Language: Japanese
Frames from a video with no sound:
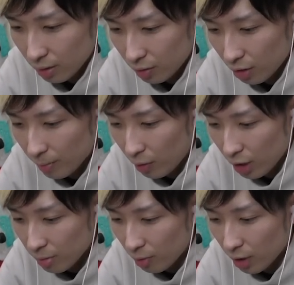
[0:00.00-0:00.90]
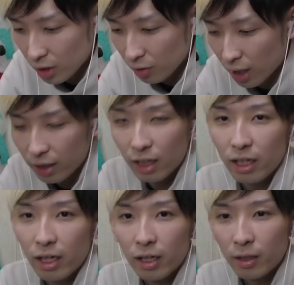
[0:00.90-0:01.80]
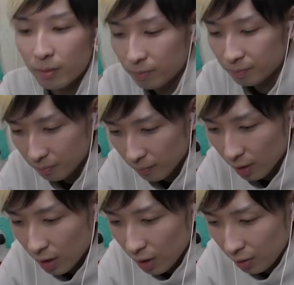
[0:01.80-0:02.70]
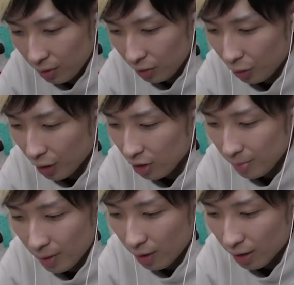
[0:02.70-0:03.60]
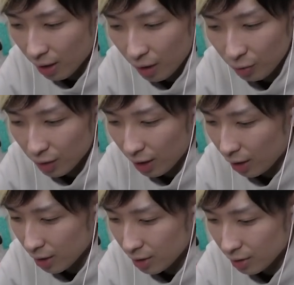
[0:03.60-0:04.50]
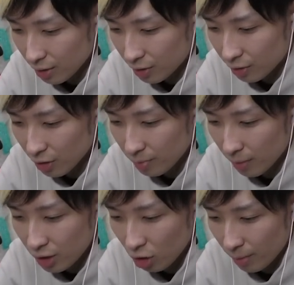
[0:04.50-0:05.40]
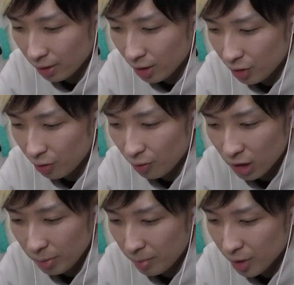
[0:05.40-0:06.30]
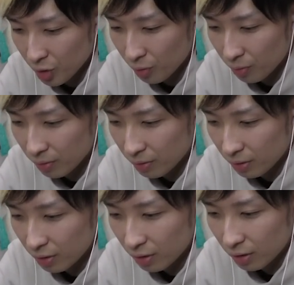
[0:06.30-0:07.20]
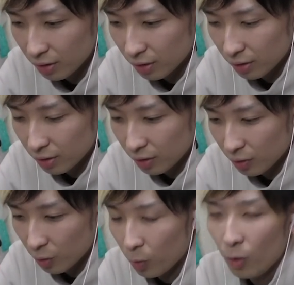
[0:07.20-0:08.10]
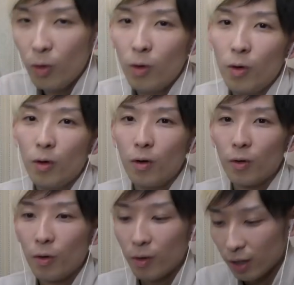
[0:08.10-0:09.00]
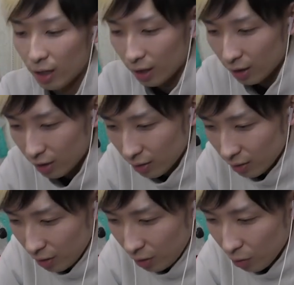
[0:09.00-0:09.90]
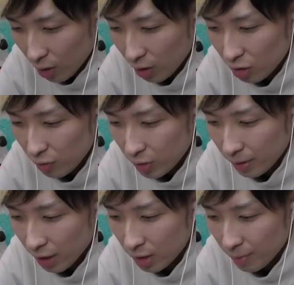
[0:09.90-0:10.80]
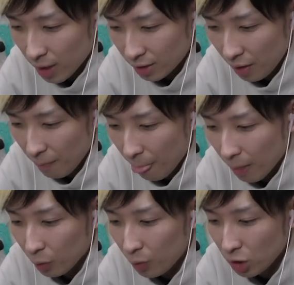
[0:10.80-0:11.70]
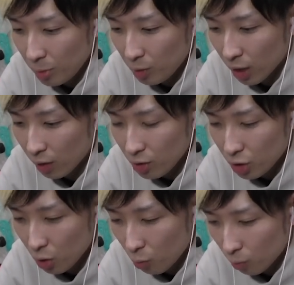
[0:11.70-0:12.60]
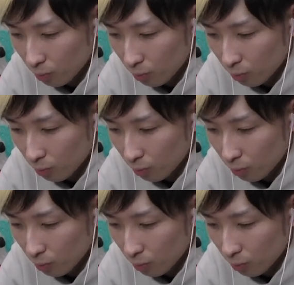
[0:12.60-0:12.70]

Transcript: そういえば俺っちも同じことがあったにゃ。とにかく今はわからないことだらけです。少し町を待って情報を集めてみましょう。おー、こっから。妖怪軍師ウィスベ第1部発生。クエストメニューを確認しよう。